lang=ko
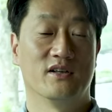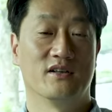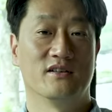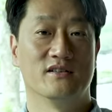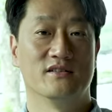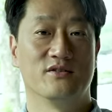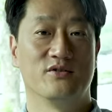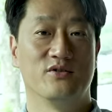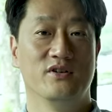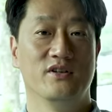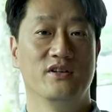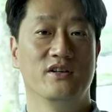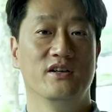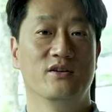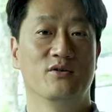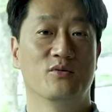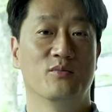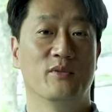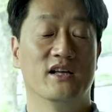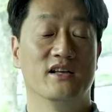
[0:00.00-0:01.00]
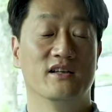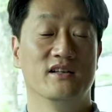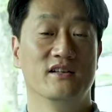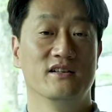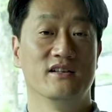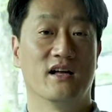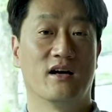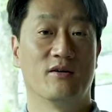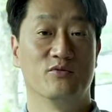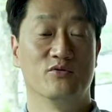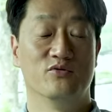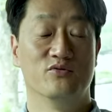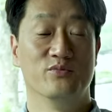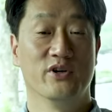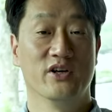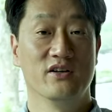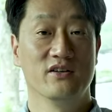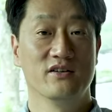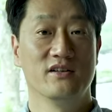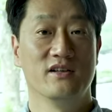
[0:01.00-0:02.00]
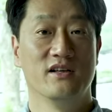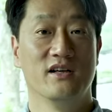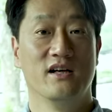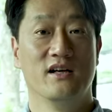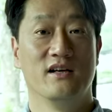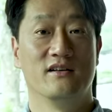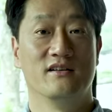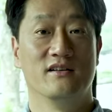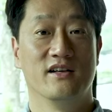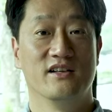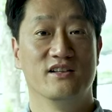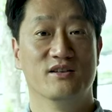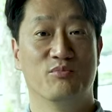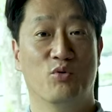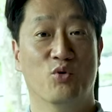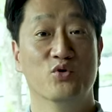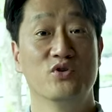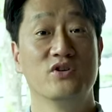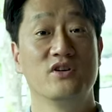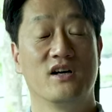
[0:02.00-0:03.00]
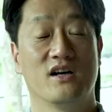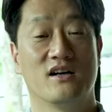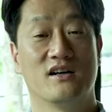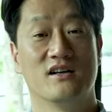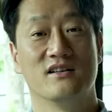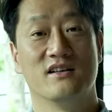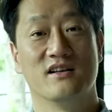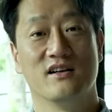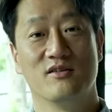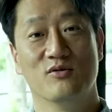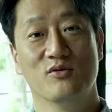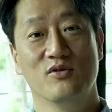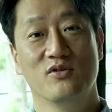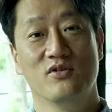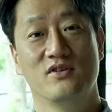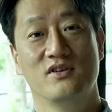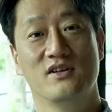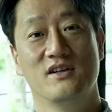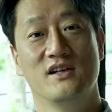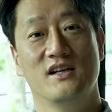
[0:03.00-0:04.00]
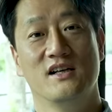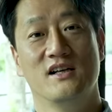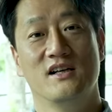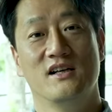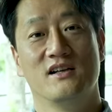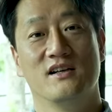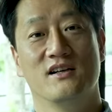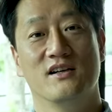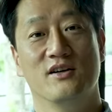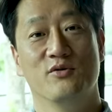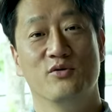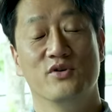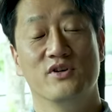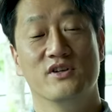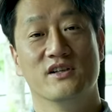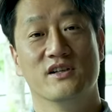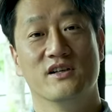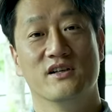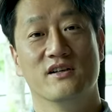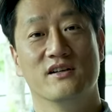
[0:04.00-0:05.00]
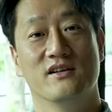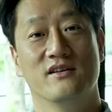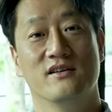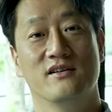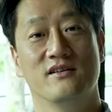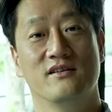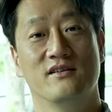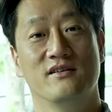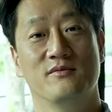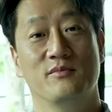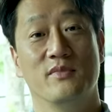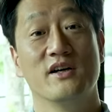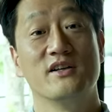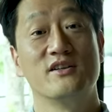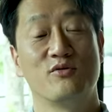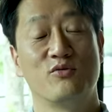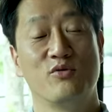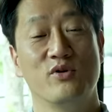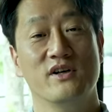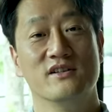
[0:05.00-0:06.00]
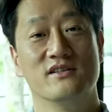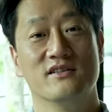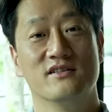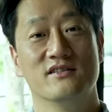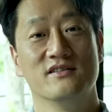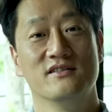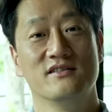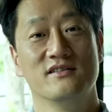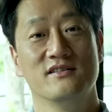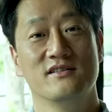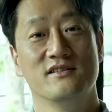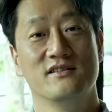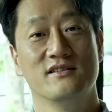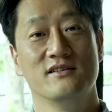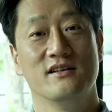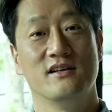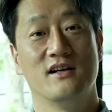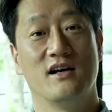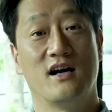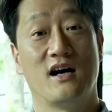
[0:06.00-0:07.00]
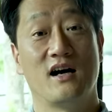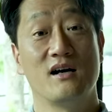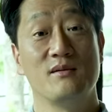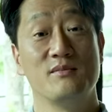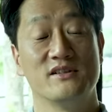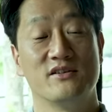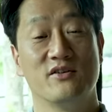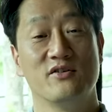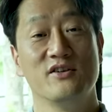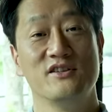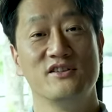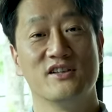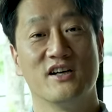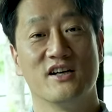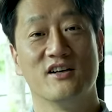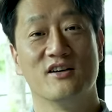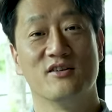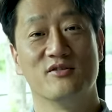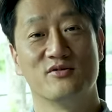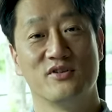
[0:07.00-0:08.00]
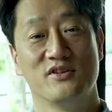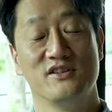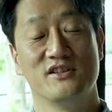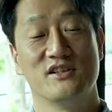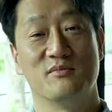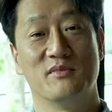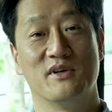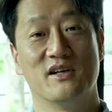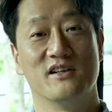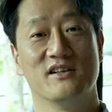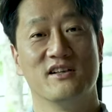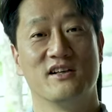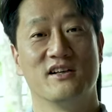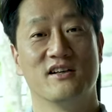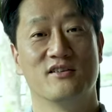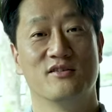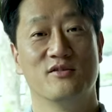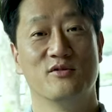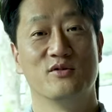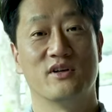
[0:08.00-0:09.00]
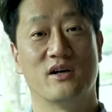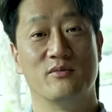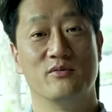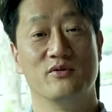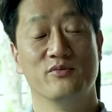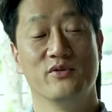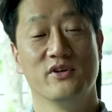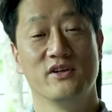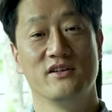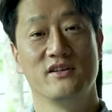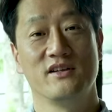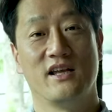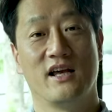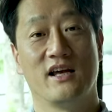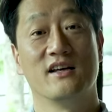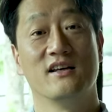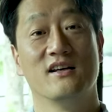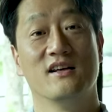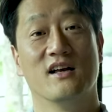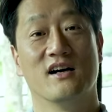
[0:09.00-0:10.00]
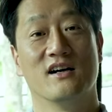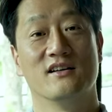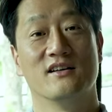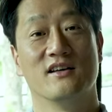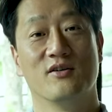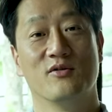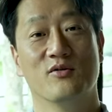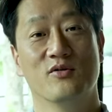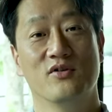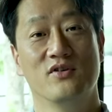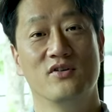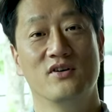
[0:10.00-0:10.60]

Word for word: 그래서 귀리로 많이 담그면 그게 이제 보드카가 되고 그리고 이제 멕시코에서는 아가베 선인장이라고 선인장 말하니까 그걸 담으면 데킬라가 되고